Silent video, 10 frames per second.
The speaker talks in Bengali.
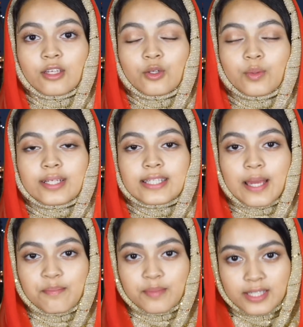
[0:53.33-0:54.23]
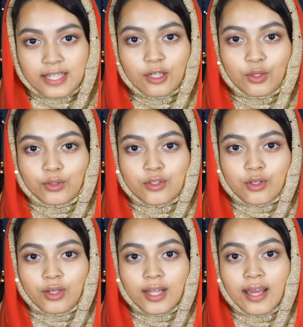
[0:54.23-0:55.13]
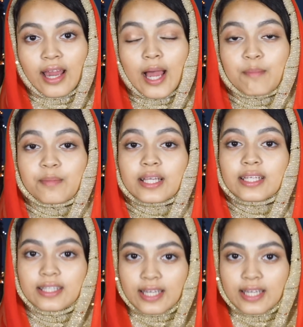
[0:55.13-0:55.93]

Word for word: ইউএস এম্বাসির লোকজন আপনাকে